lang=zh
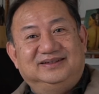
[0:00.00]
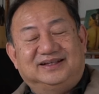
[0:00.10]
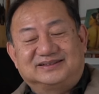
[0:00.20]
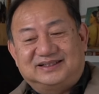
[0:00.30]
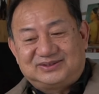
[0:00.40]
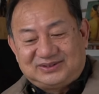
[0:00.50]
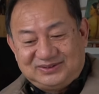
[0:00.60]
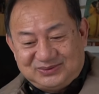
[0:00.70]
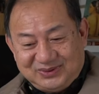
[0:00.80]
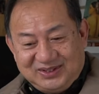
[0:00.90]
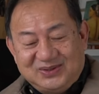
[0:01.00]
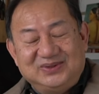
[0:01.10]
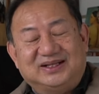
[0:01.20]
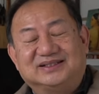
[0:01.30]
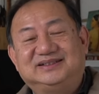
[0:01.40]
但是他最后
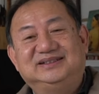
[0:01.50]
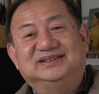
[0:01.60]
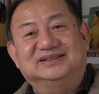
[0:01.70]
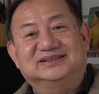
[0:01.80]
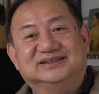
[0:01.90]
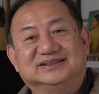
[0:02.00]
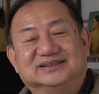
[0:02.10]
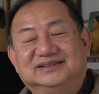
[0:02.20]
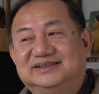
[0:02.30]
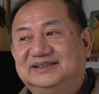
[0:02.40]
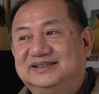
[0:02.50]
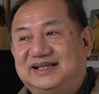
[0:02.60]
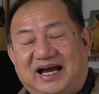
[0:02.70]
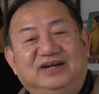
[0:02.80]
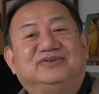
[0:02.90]
呢，他是一个
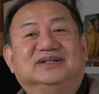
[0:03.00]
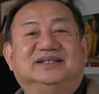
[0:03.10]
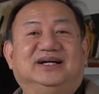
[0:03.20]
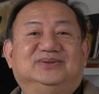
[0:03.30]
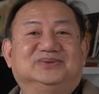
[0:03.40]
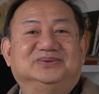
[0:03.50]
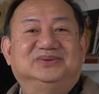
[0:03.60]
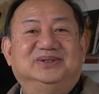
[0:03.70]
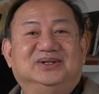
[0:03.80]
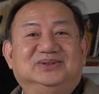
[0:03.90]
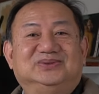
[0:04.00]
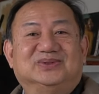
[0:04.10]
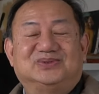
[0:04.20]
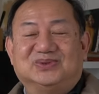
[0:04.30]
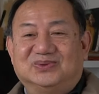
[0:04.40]
开放的态度，就
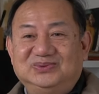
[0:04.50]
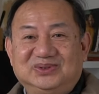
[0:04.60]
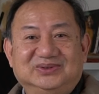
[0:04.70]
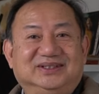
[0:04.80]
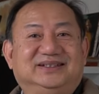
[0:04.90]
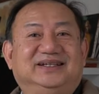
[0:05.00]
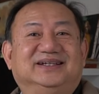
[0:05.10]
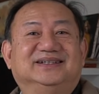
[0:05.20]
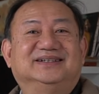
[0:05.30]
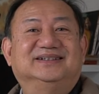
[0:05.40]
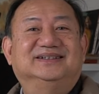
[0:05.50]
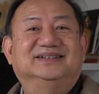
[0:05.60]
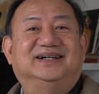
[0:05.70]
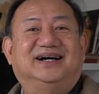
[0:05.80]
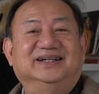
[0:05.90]
是总有一天
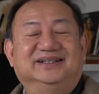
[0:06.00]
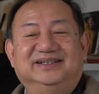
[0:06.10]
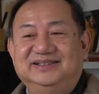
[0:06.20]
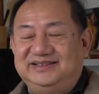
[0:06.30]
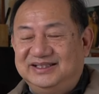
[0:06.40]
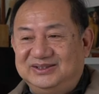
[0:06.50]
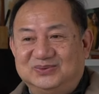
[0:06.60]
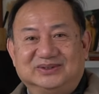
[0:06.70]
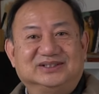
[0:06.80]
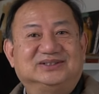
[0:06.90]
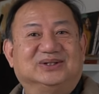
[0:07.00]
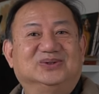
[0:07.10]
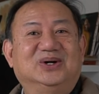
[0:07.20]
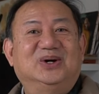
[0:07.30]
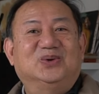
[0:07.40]
啊，你可以牵着我的
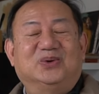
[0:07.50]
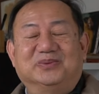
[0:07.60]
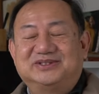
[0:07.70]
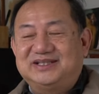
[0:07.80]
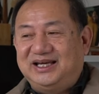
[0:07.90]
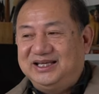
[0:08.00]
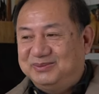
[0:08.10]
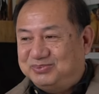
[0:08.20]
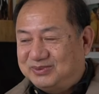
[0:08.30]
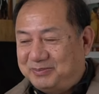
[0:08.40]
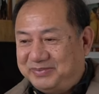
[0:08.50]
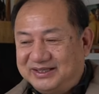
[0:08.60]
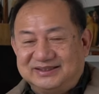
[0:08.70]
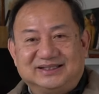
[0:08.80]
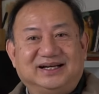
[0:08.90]
手，我们再也不怕别
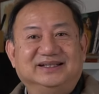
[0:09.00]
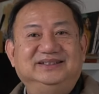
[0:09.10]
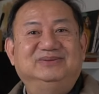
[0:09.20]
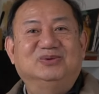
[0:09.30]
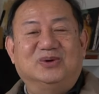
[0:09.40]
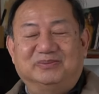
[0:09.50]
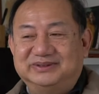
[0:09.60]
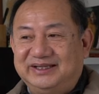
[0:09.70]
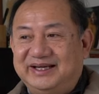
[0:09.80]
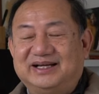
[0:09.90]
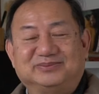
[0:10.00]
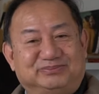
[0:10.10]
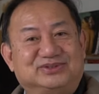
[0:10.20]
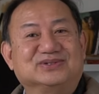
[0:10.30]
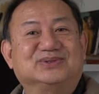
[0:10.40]
人看，因为我们的恋爱
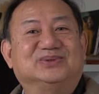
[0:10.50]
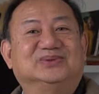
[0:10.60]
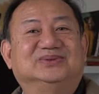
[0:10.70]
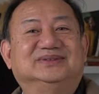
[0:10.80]
不是错。